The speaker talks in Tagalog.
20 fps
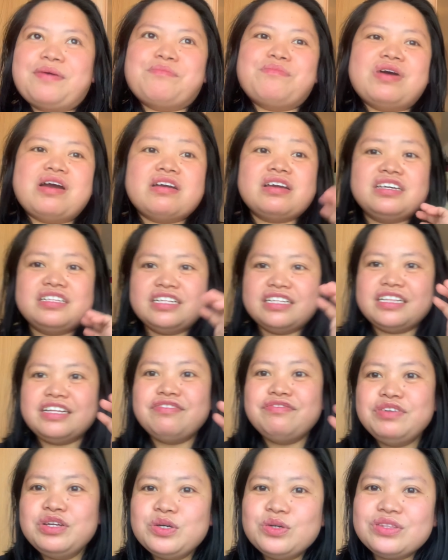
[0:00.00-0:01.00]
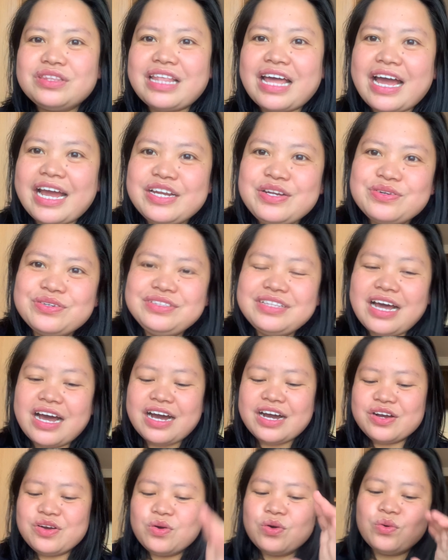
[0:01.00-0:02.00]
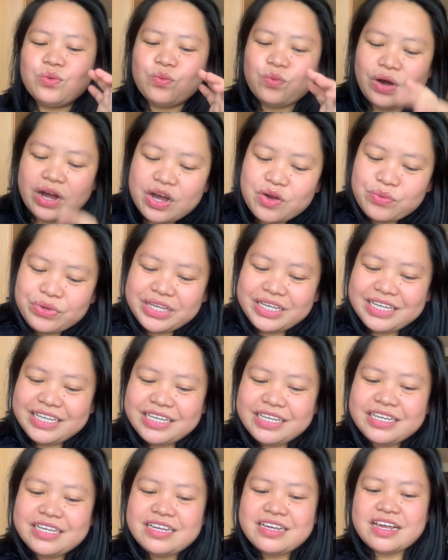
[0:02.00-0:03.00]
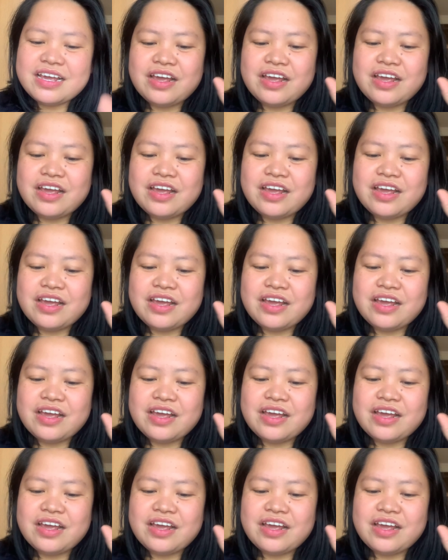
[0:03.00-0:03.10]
magre-review tayo ng Huawei